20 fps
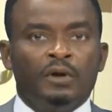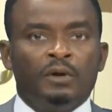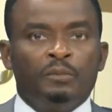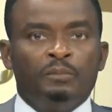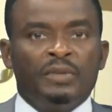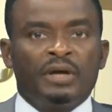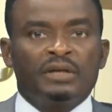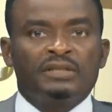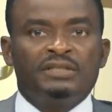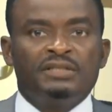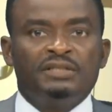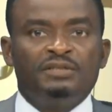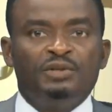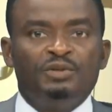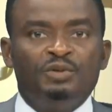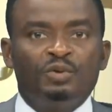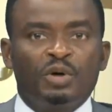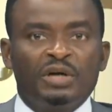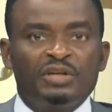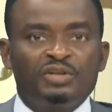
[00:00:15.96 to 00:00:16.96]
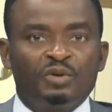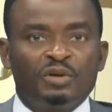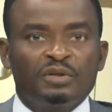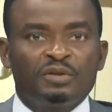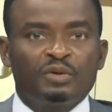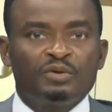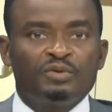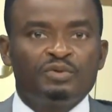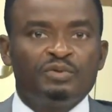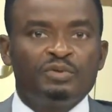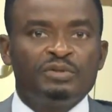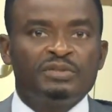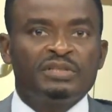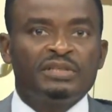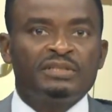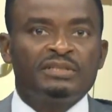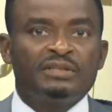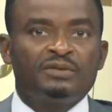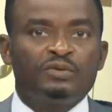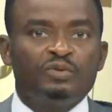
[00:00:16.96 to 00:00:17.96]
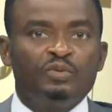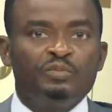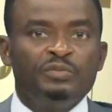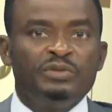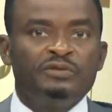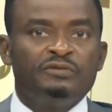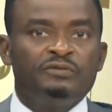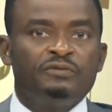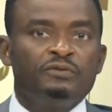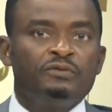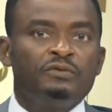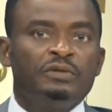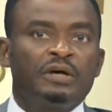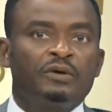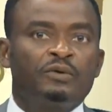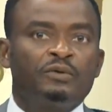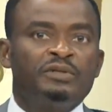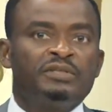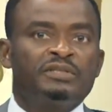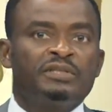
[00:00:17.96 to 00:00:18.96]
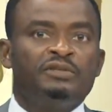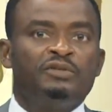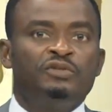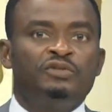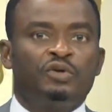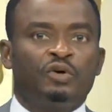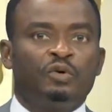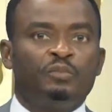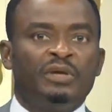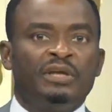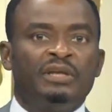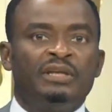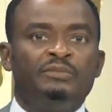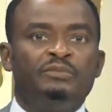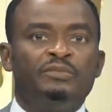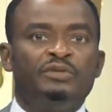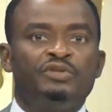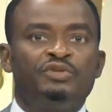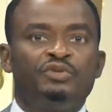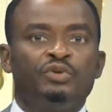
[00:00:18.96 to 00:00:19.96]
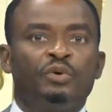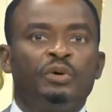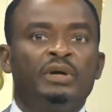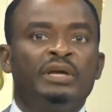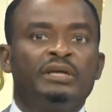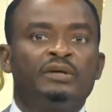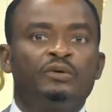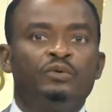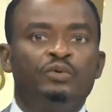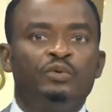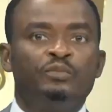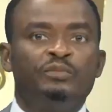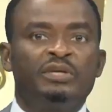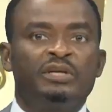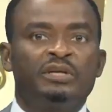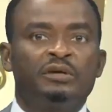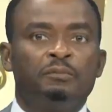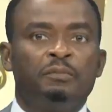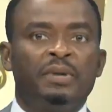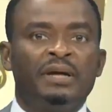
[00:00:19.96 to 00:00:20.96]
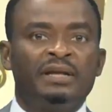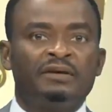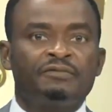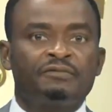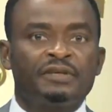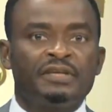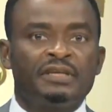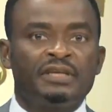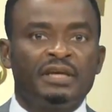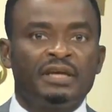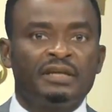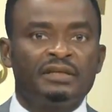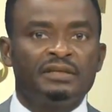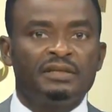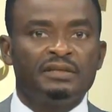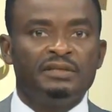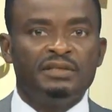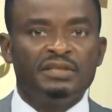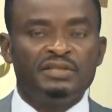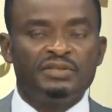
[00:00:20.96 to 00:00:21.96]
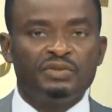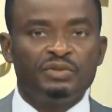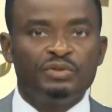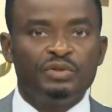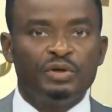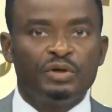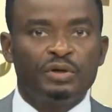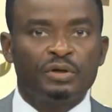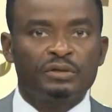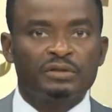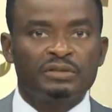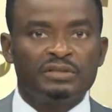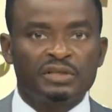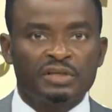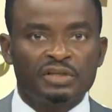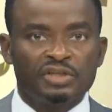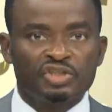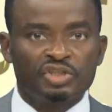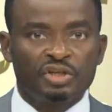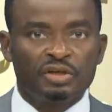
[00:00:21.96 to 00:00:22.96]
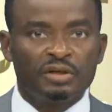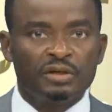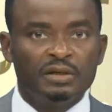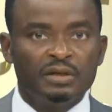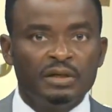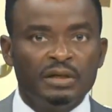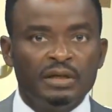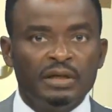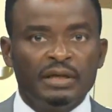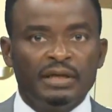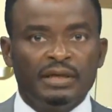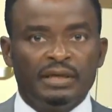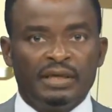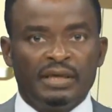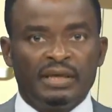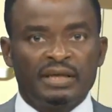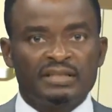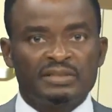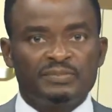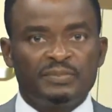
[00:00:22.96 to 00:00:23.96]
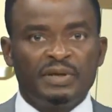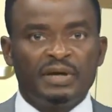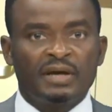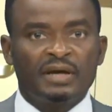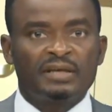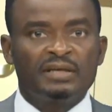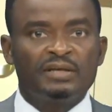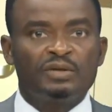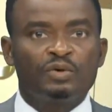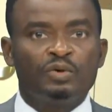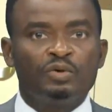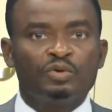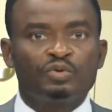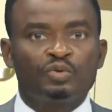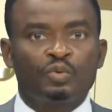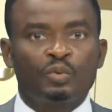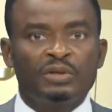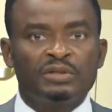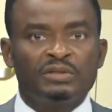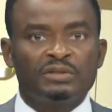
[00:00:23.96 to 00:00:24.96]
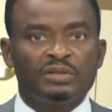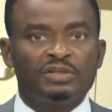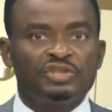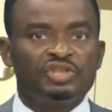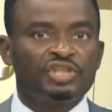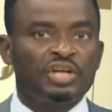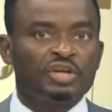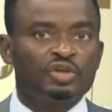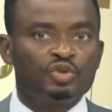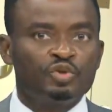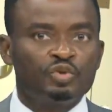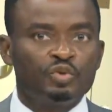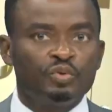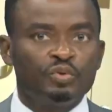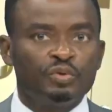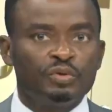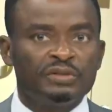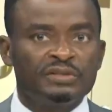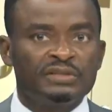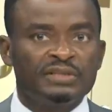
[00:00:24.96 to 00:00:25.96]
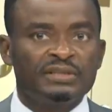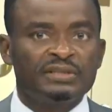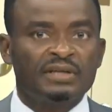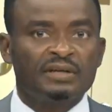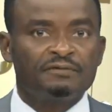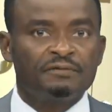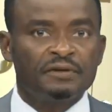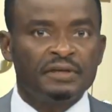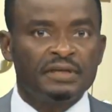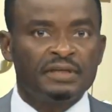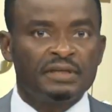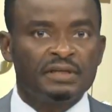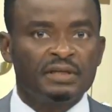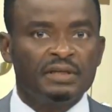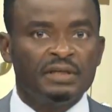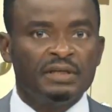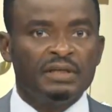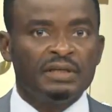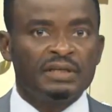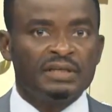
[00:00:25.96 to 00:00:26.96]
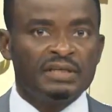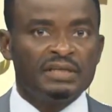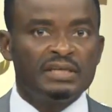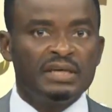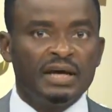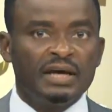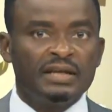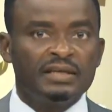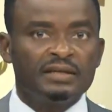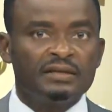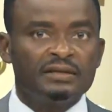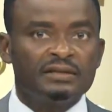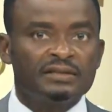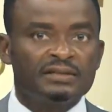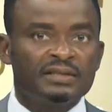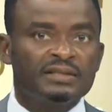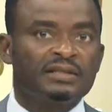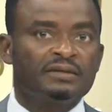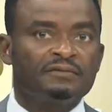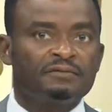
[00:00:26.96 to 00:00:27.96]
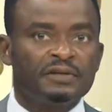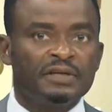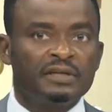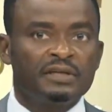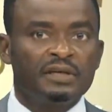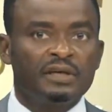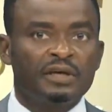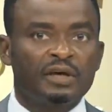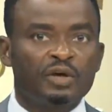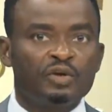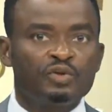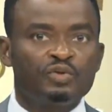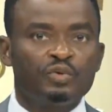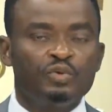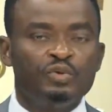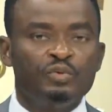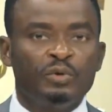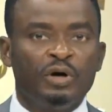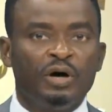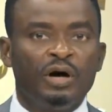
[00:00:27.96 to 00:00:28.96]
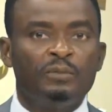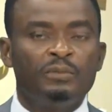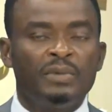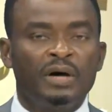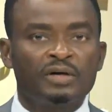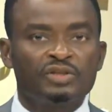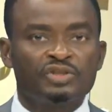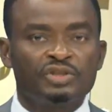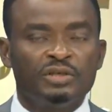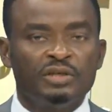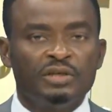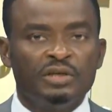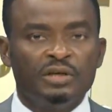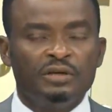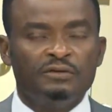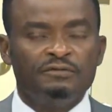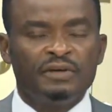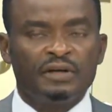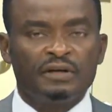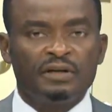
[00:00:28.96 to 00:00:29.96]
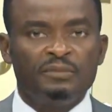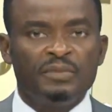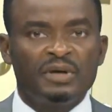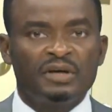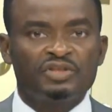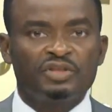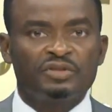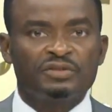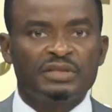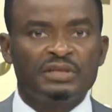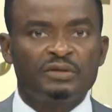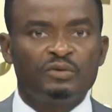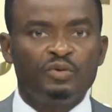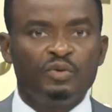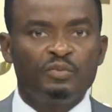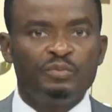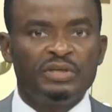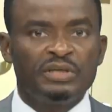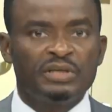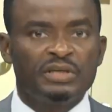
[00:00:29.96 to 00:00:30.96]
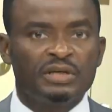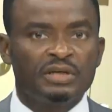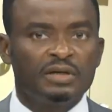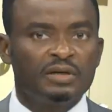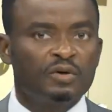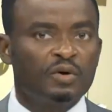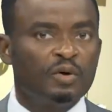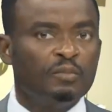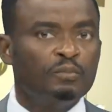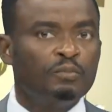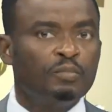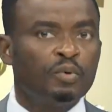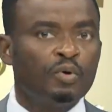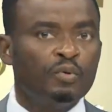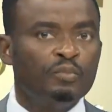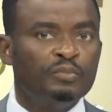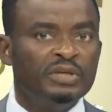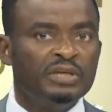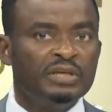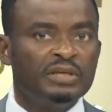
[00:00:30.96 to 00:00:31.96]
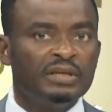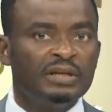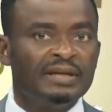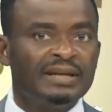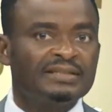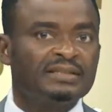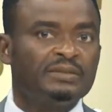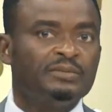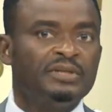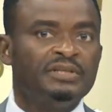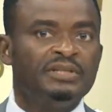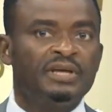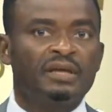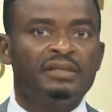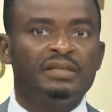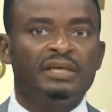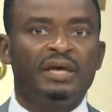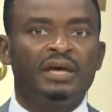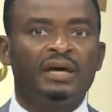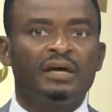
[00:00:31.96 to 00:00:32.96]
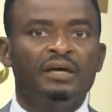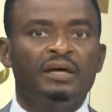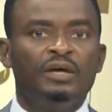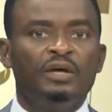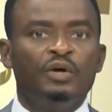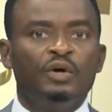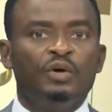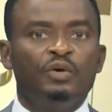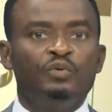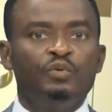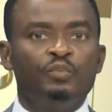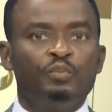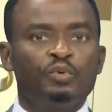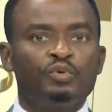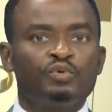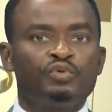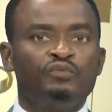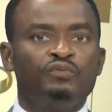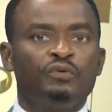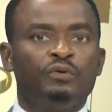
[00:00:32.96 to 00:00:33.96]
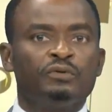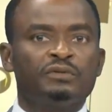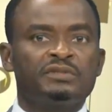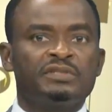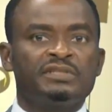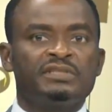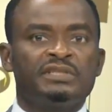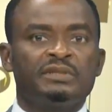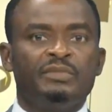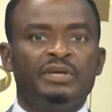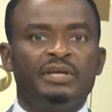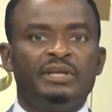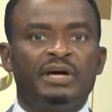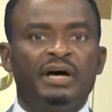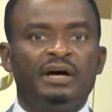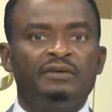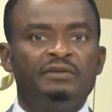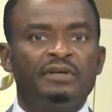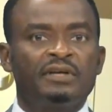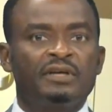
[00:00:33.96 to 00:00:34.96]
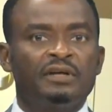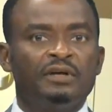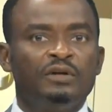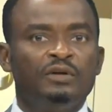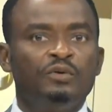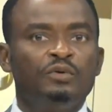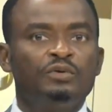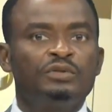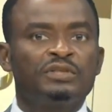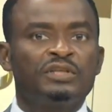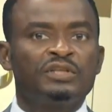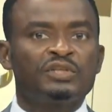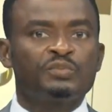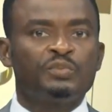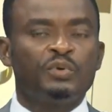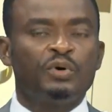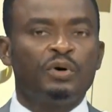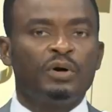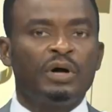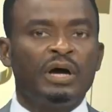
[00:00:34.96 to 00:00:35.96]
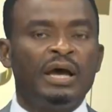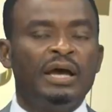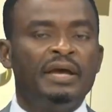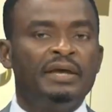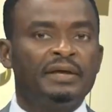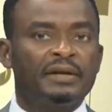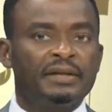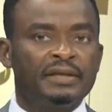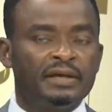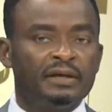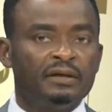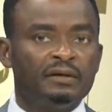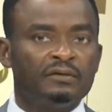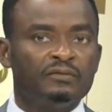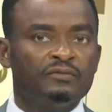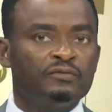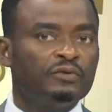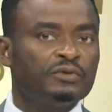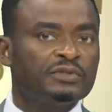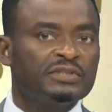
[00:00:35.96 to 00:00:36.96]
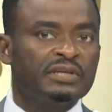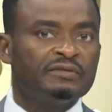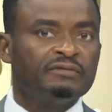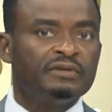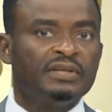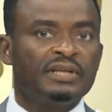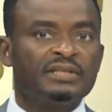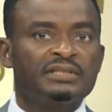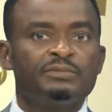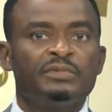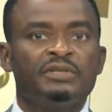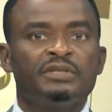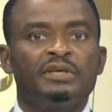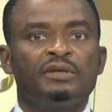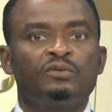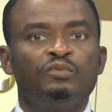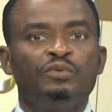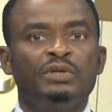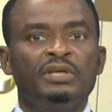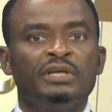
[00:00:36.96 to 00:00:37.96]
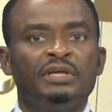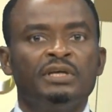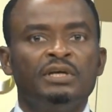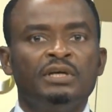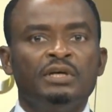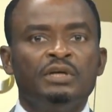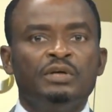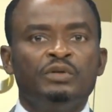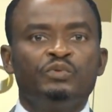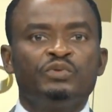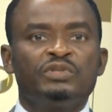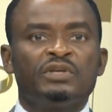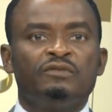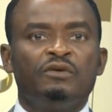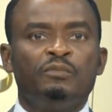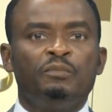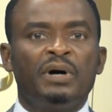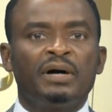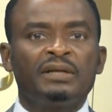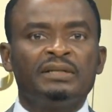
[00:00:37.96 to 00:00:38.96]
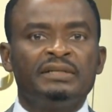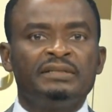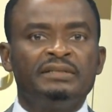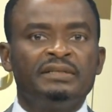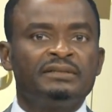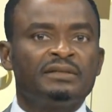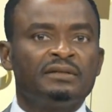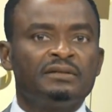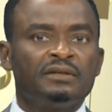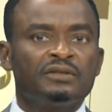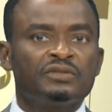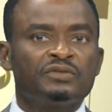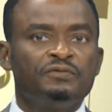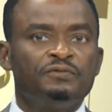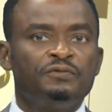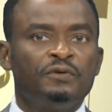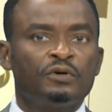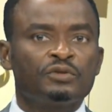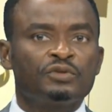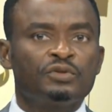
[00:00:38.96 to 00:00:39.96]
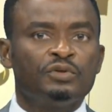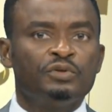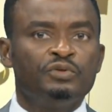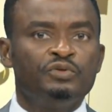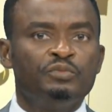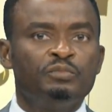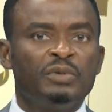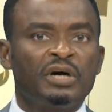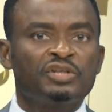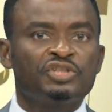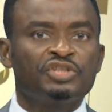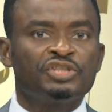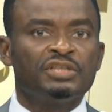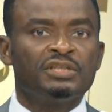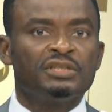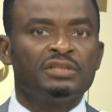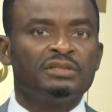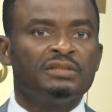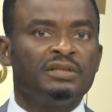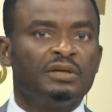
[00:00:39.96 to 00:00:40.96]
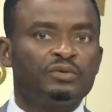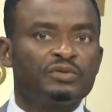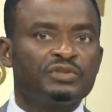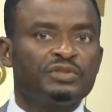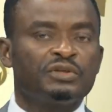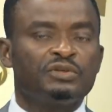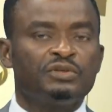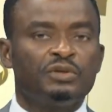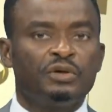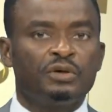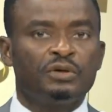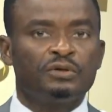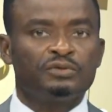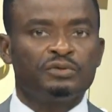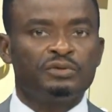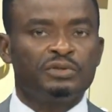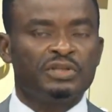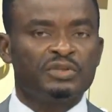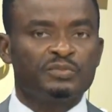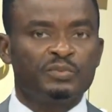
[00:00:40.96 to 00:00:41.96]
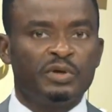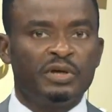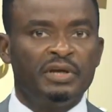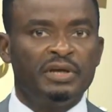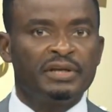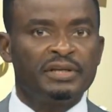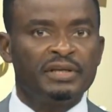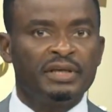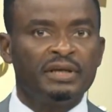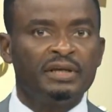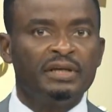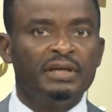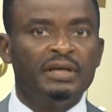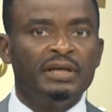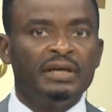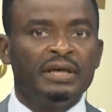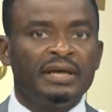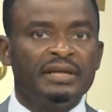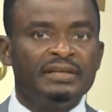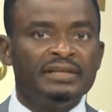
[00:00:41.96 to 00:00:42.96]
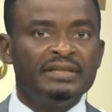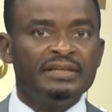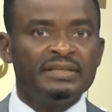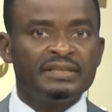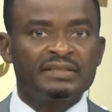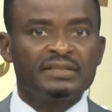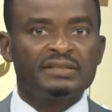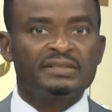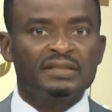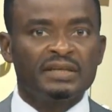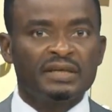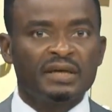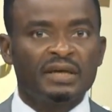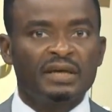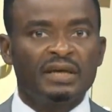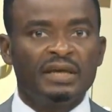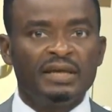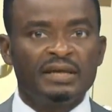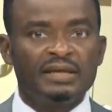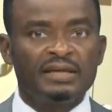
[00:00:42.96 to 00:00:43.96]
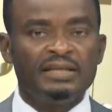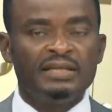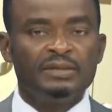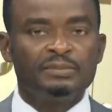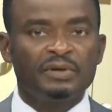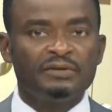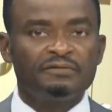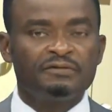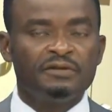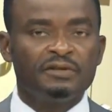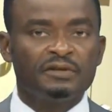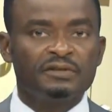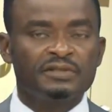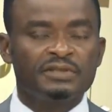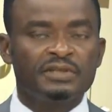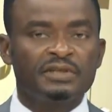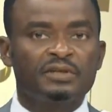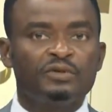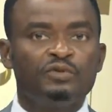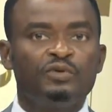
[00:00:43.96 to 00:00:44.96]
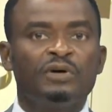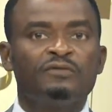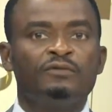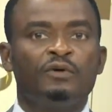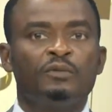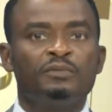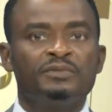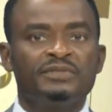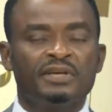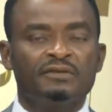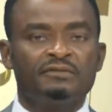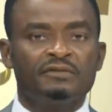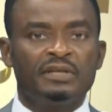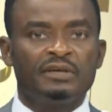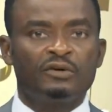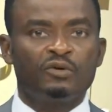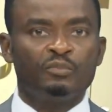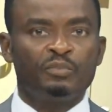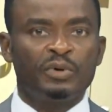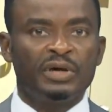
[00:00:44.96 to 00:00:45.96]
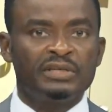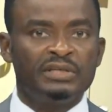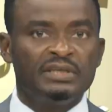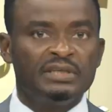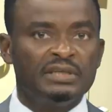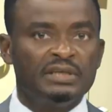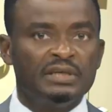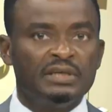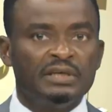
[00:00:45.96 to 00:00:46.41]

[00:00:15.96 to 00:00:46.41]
Merci de nous rejoindre sur cette économie. Vous la connaissez désormais, l'émission économique panafricaine des décideurs, dirigeants et experts qui construisent chaque jour cette Afrique qui gagne, cette Afrique résolument en marche vers l'émergence économique. Comme promis la semaine dernière, nous poursuivons cette semaine avec le transport aérien. Vous le savez, la semaine écoulée, nous avons parlé des tendances fortes du marché dans le secteur du transport aérien et des nécessaires équilibres financiers que doivent observer les compagnies.